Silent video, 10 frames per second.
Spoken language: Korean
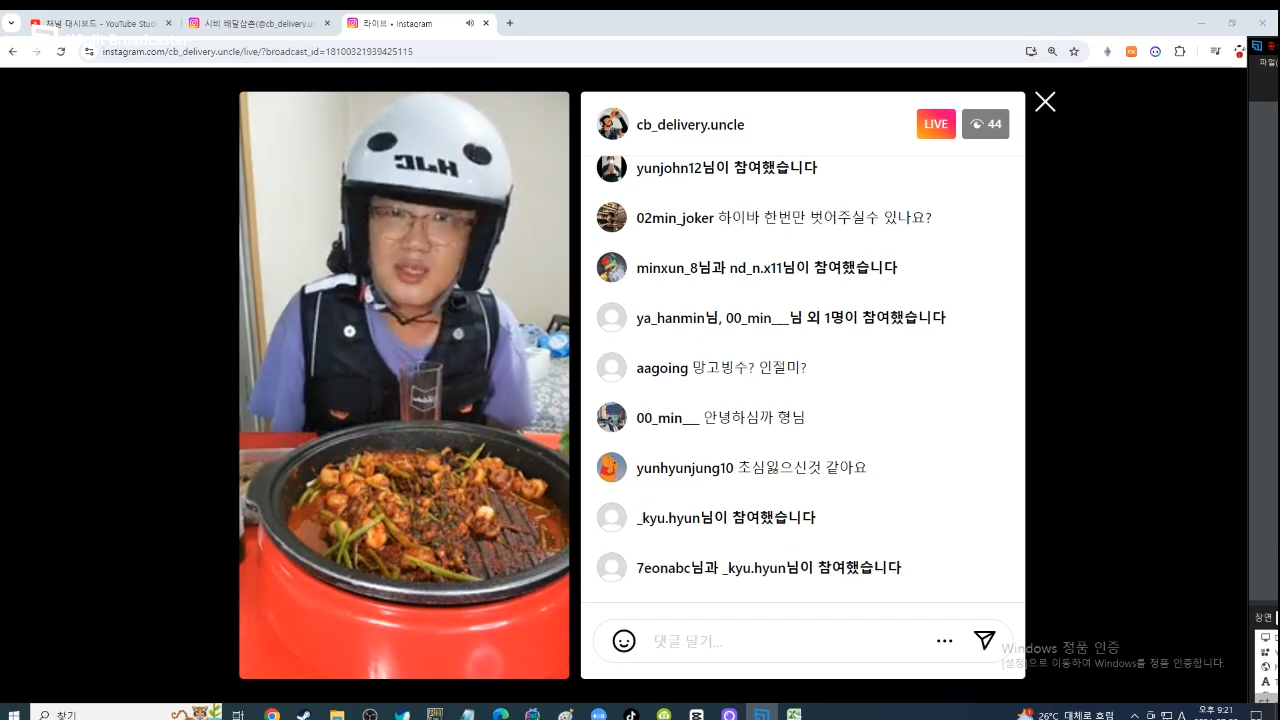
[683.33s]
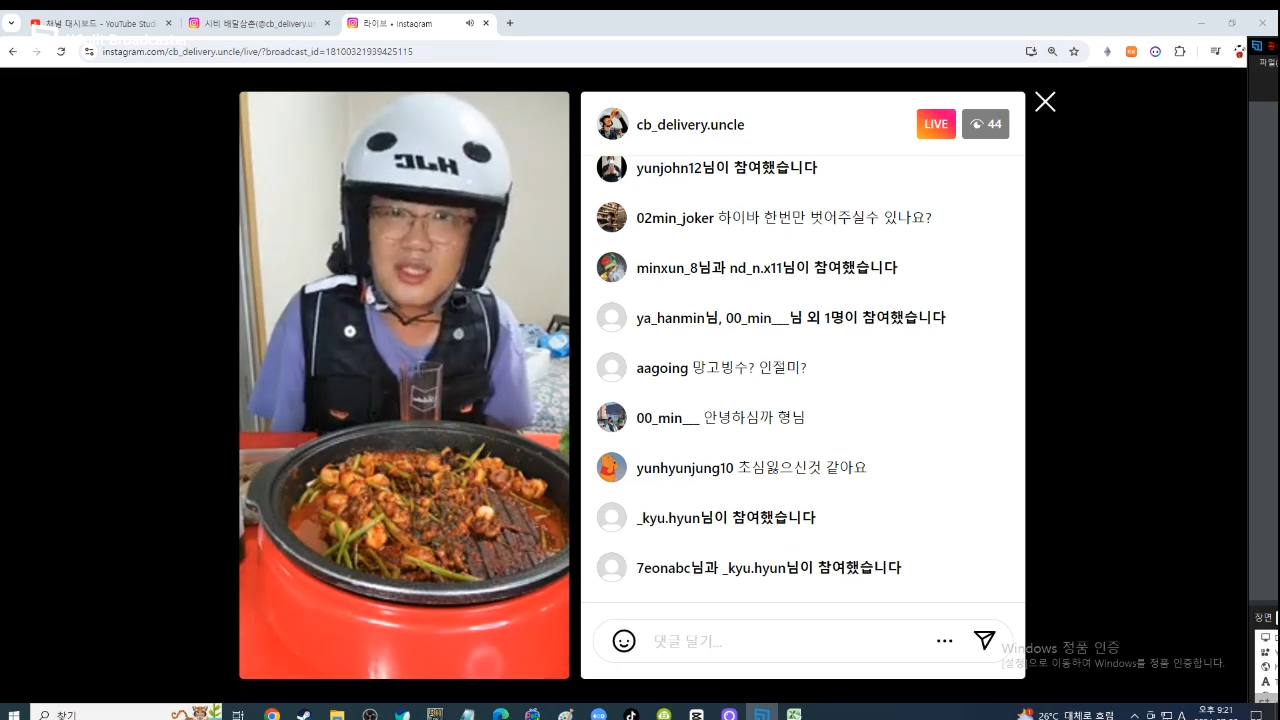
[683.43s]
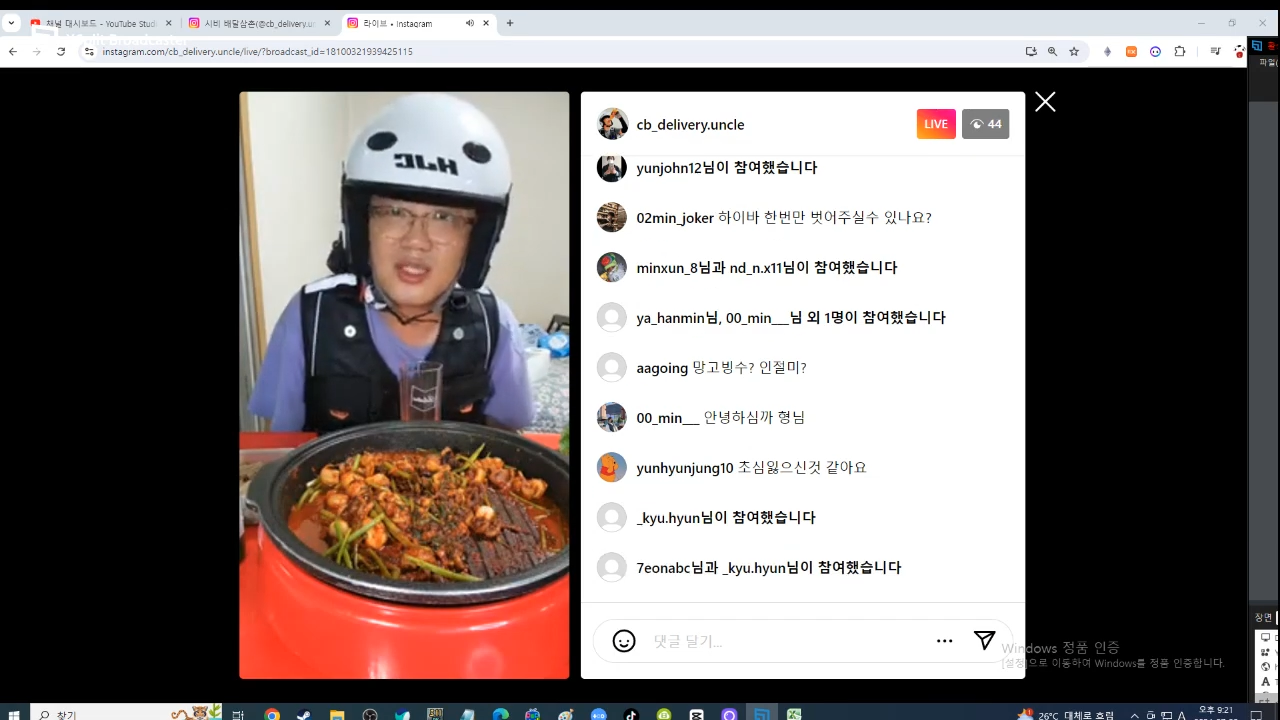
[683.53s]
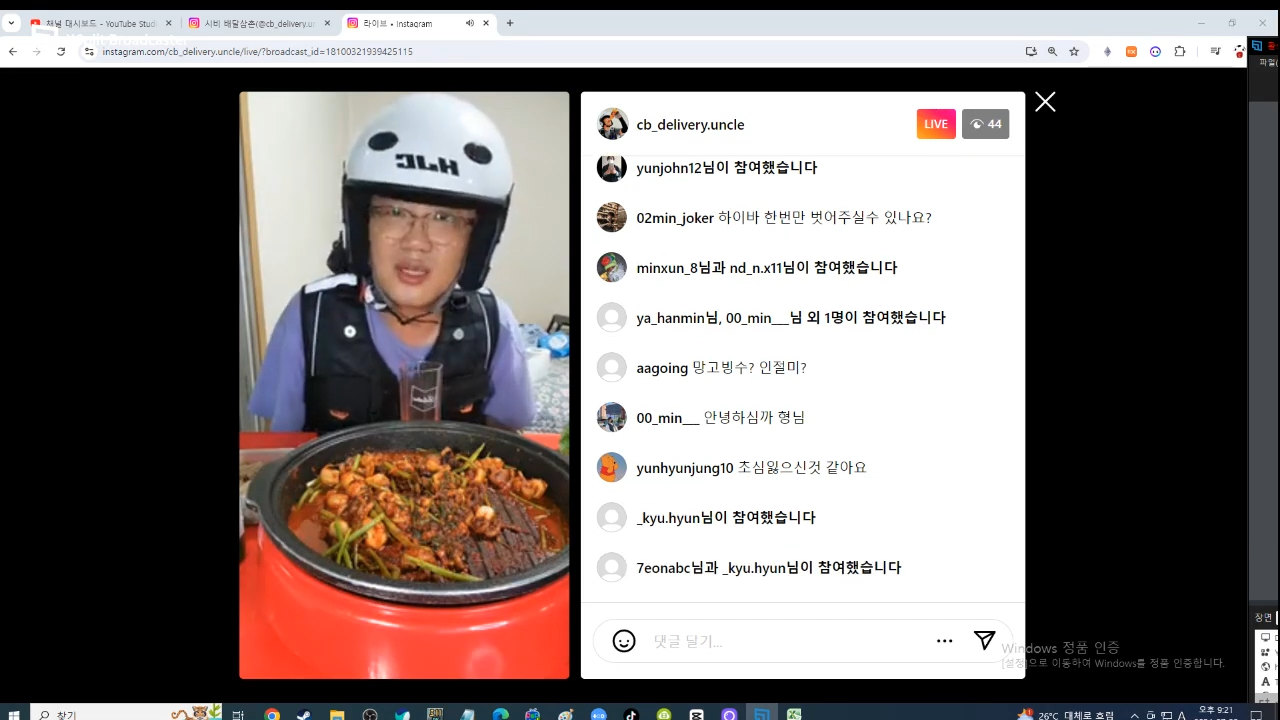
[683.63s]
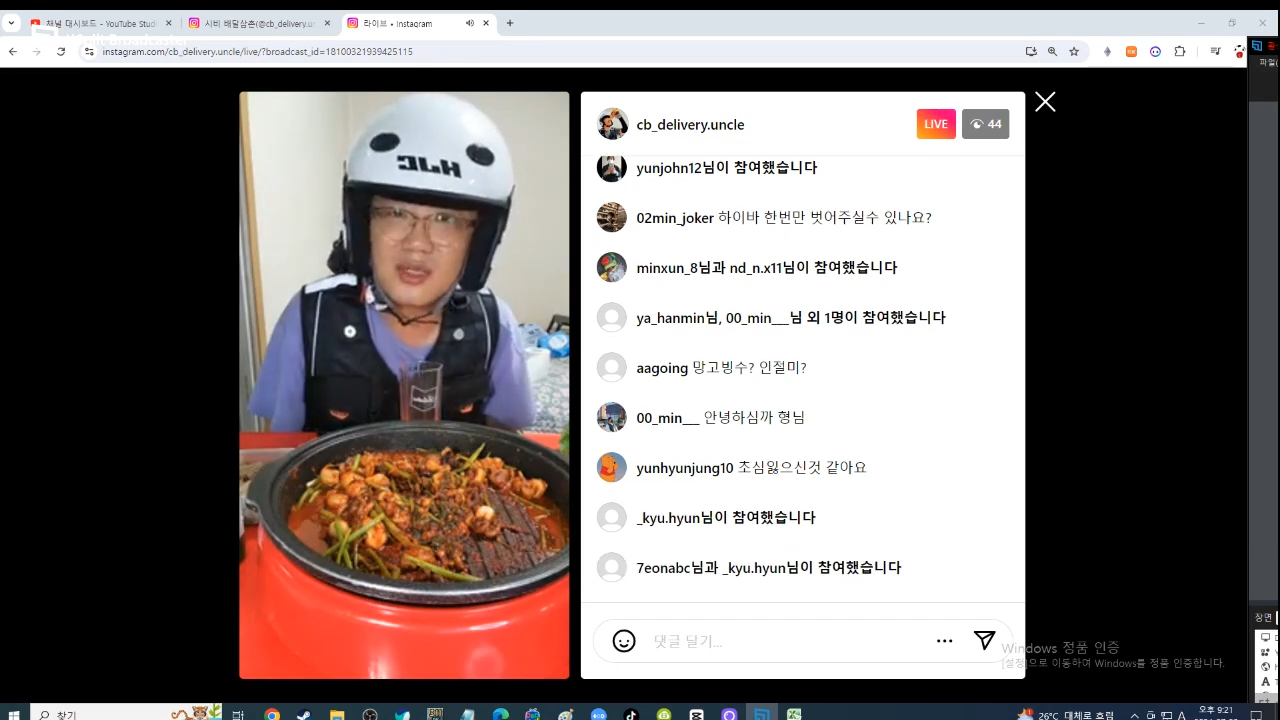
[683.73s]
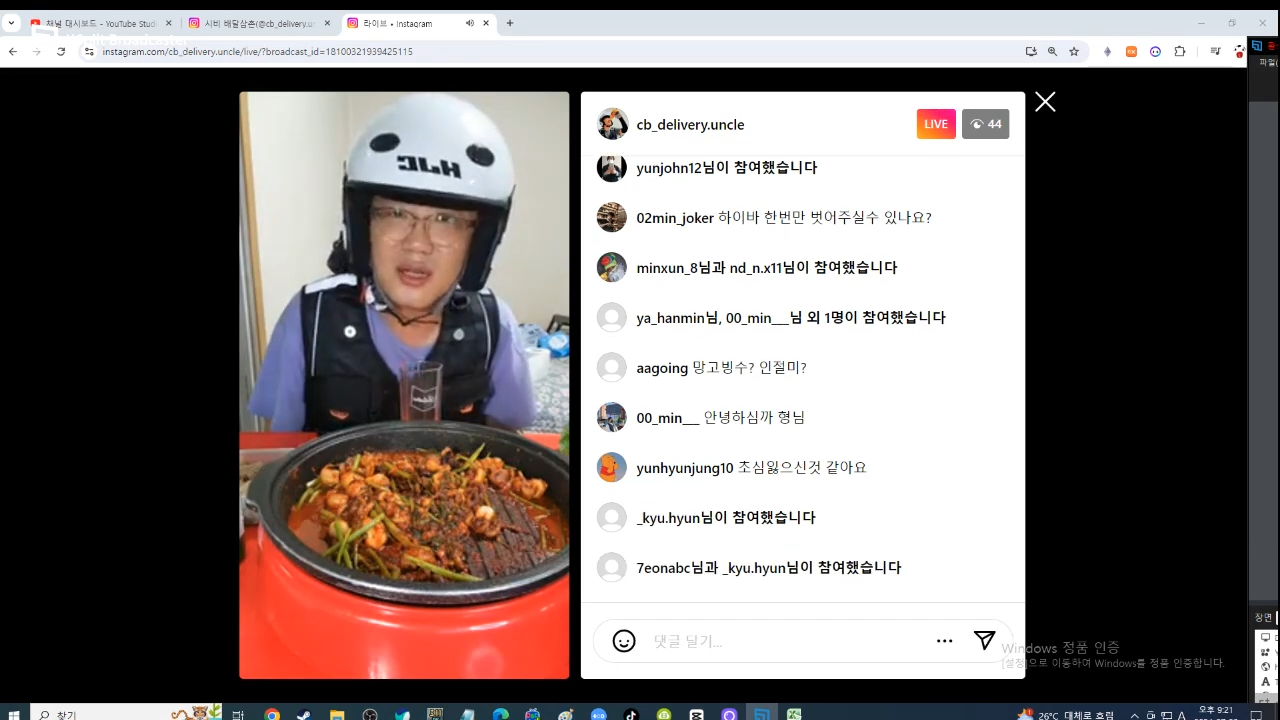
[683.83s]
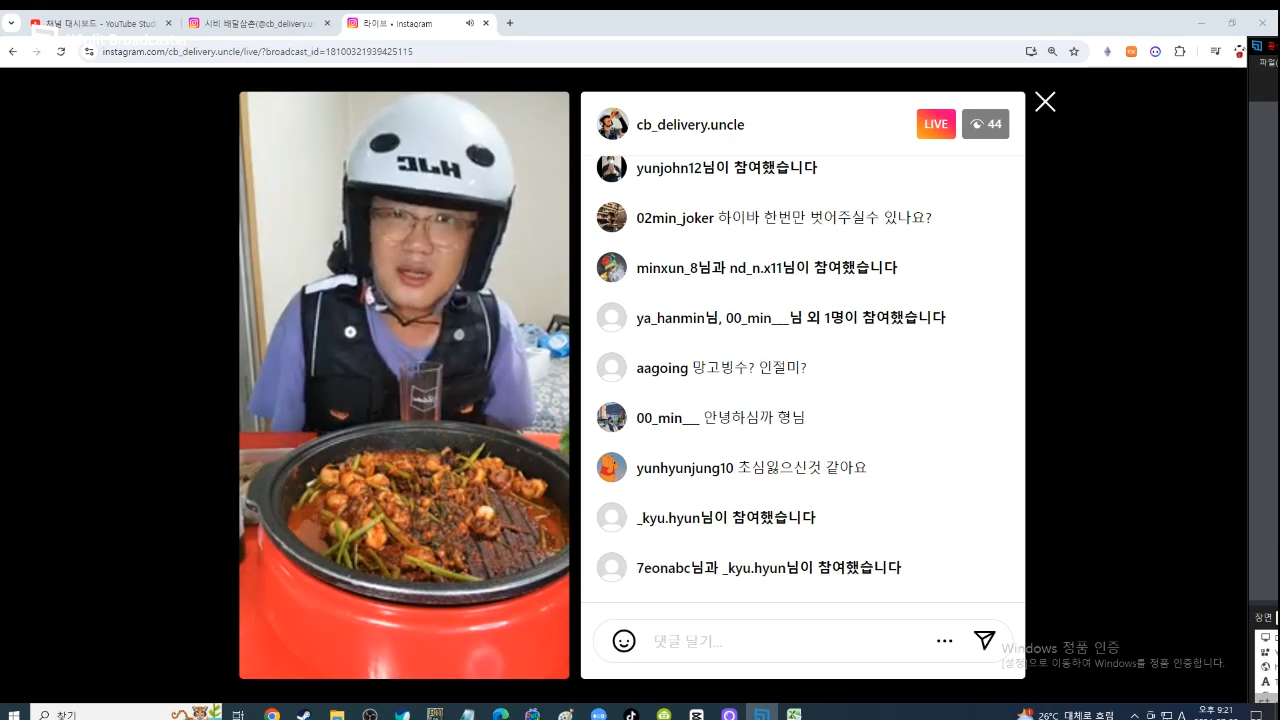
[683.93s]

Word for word: 어디 있냐면서